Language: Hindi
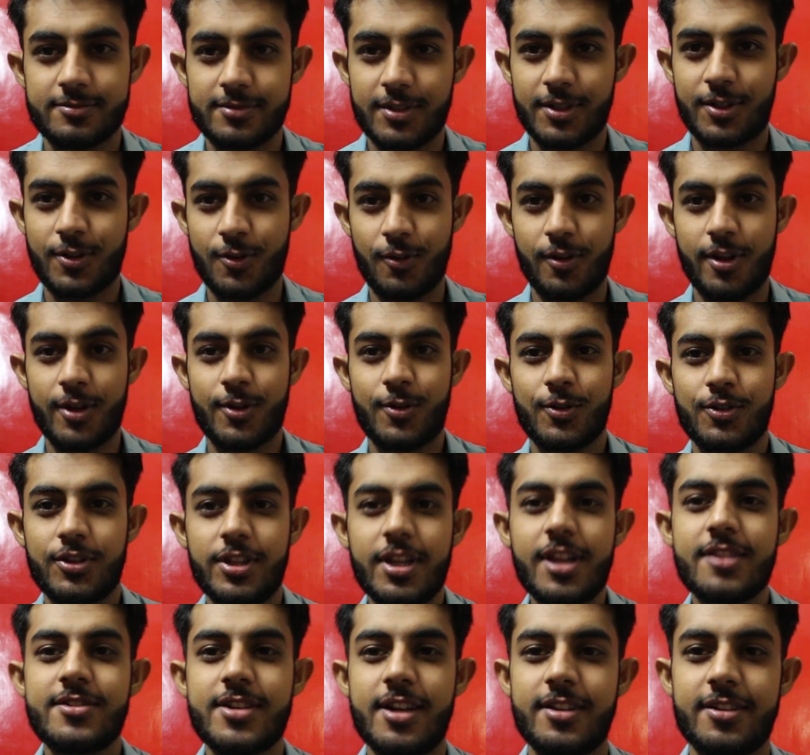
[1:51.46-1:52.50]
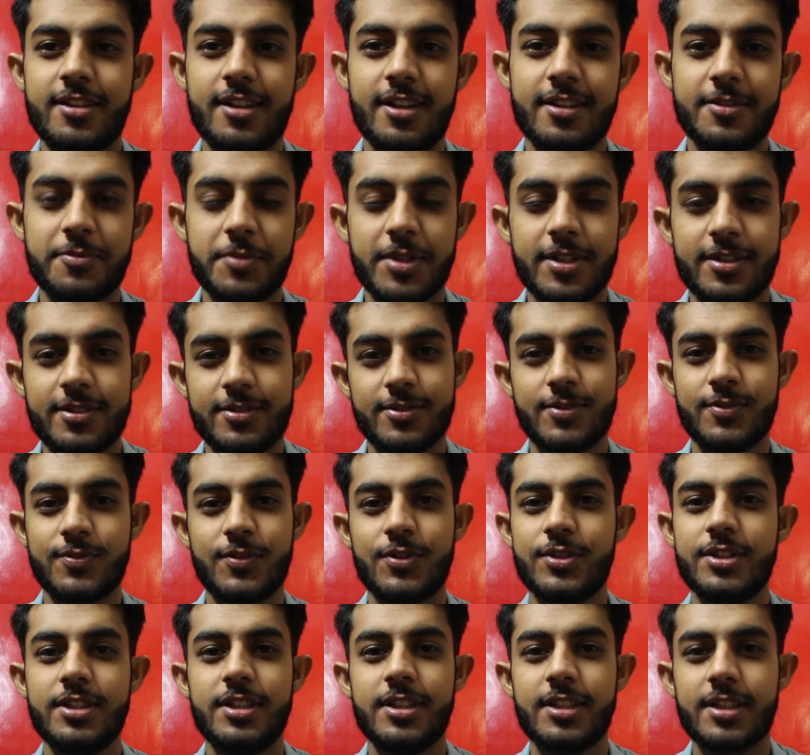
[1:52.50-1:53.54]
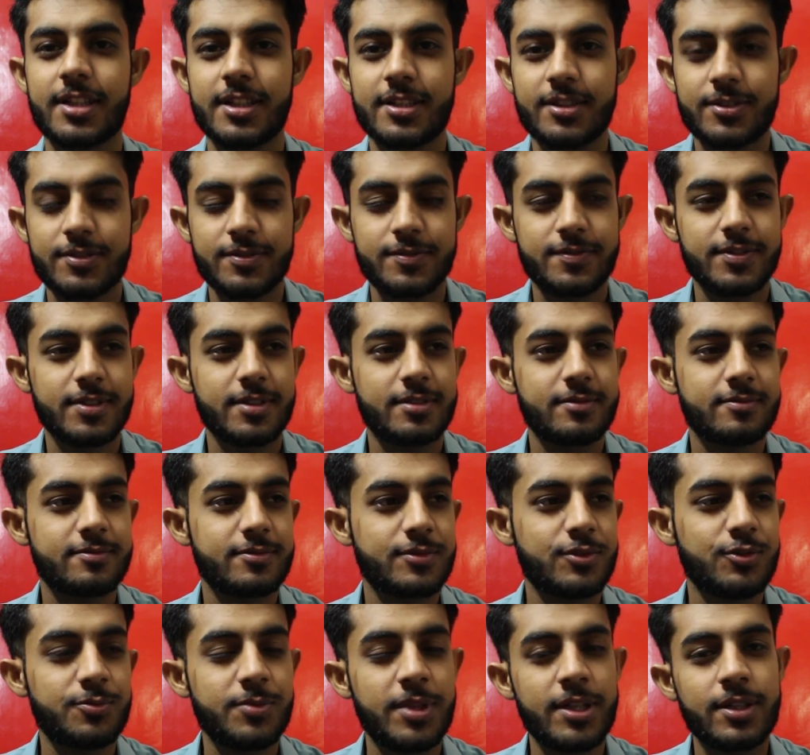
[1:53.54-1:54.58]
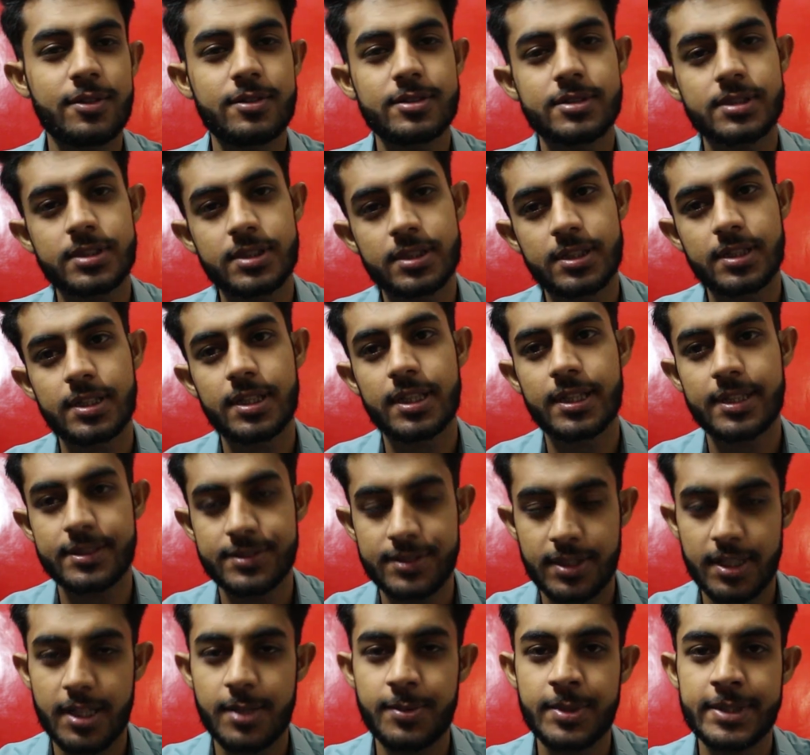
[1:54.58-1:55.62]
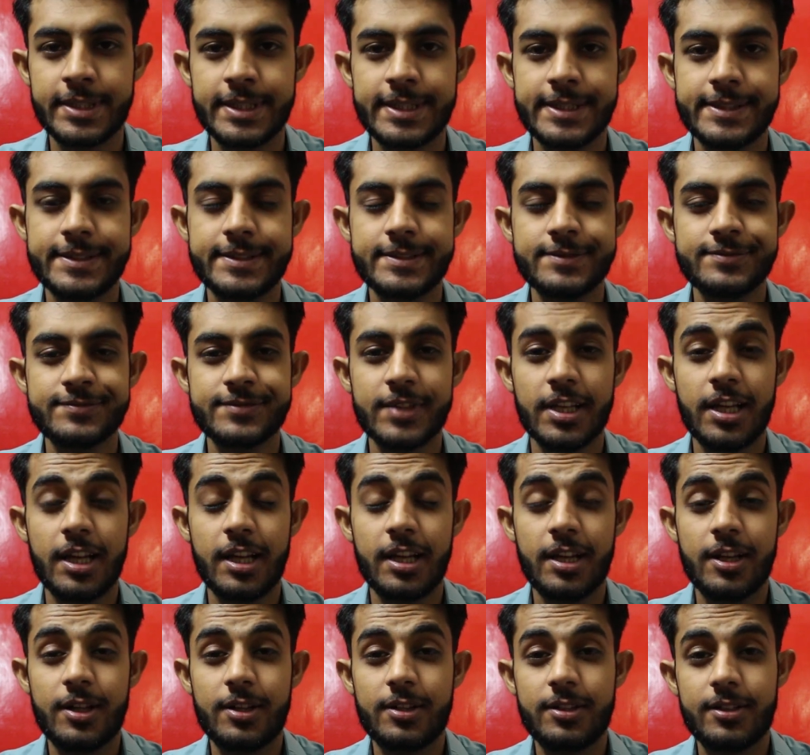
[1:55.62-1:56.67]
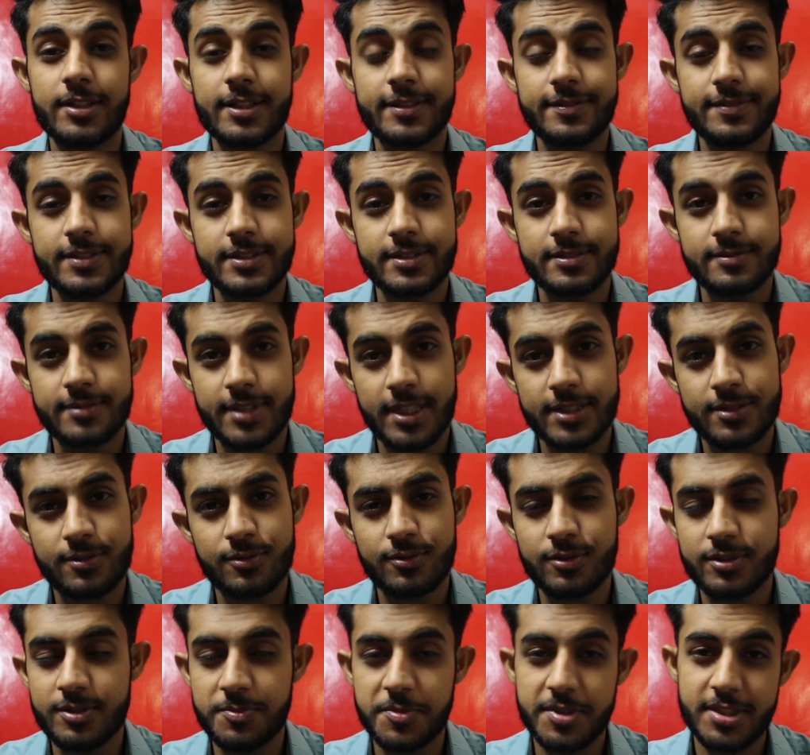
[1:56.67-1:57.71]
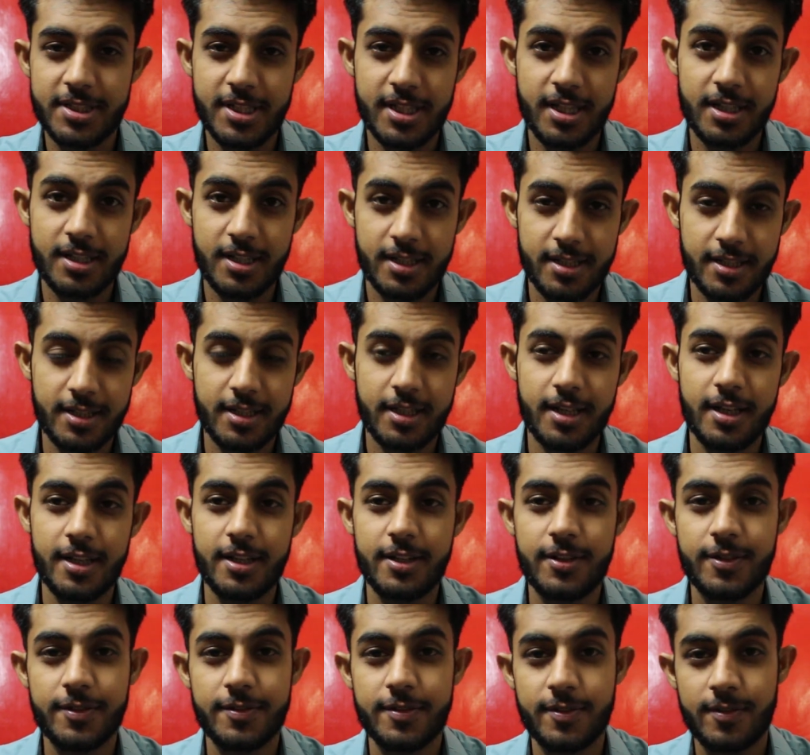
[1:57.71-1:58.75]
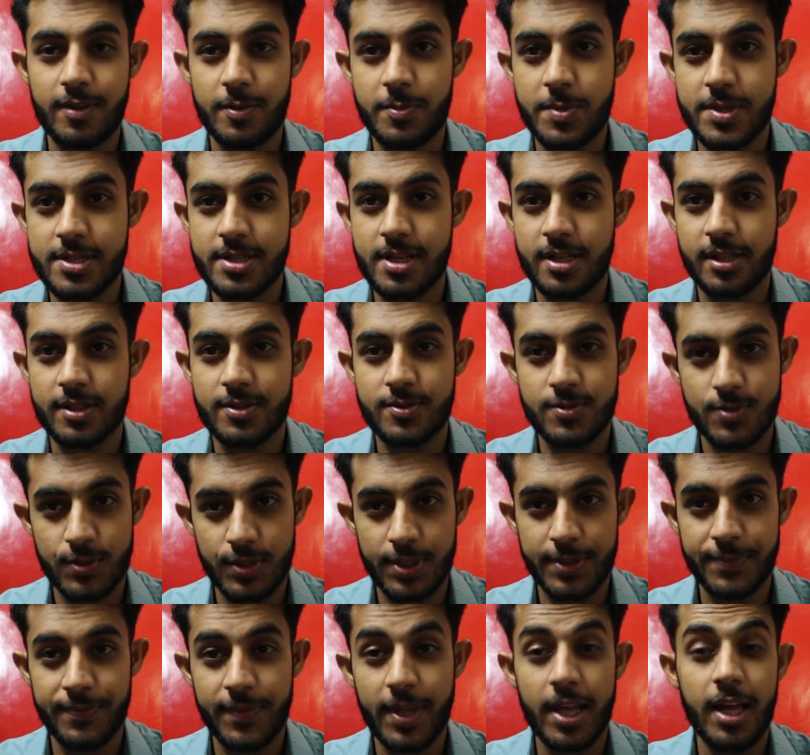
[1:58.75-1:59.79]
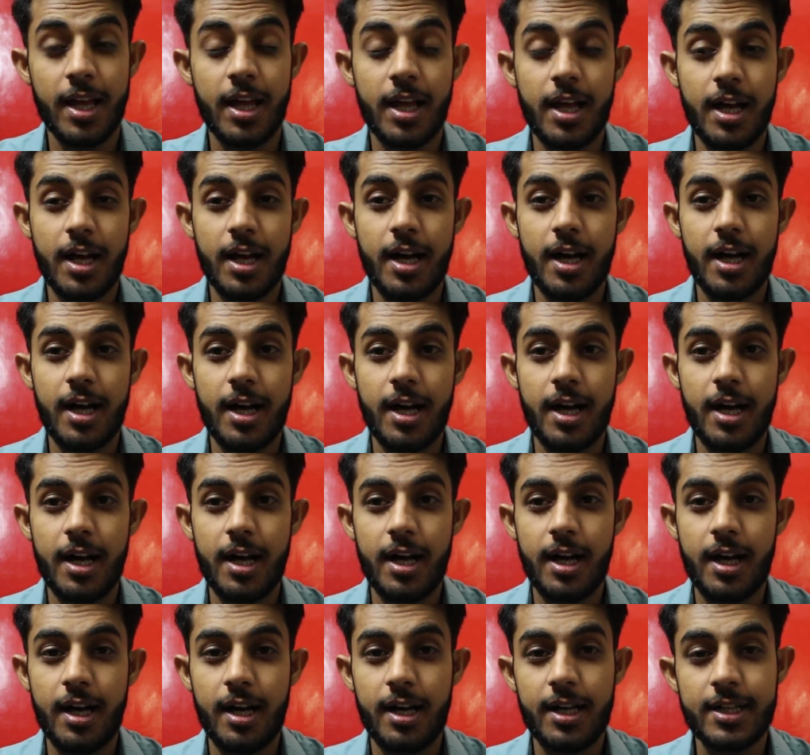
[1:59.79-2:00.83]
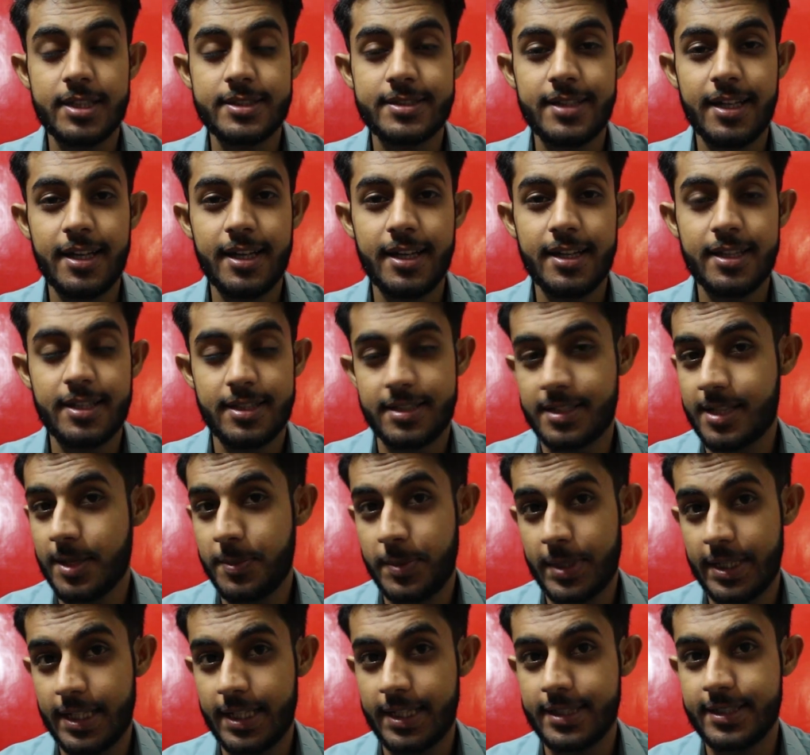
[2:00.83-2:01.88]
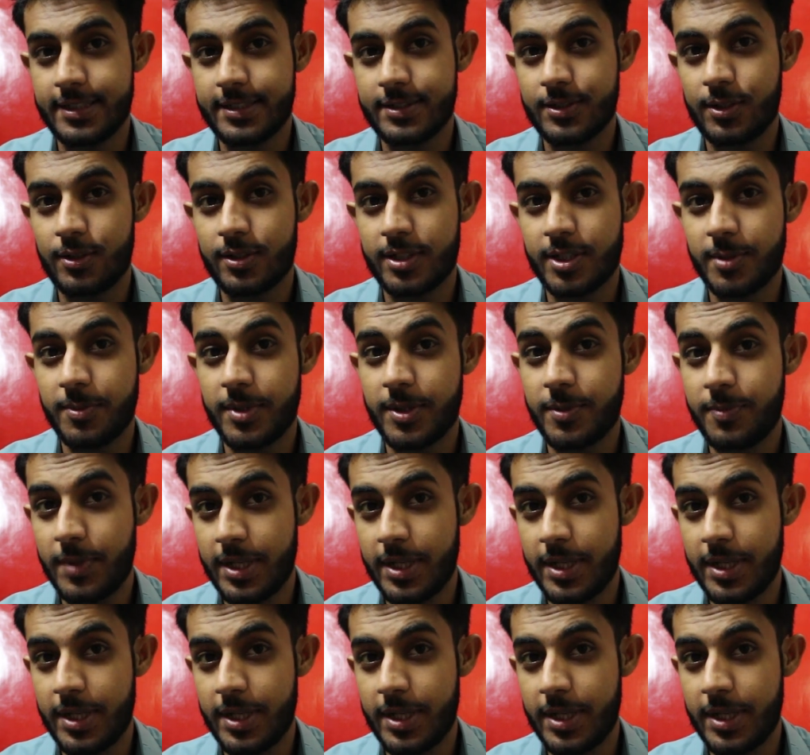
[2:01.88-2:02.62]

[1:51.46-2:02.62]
एक रौनक होती है ना चांद रात में तो वो नहीं लग रहा था तो फिर घूमने की कोशिश की लेकिन जगह बंद है और फिर रात को दो तीन बजे जाके खाना खाया और फिर वापस आके सो गए आज है ईद का पहला दिन और ये मेरी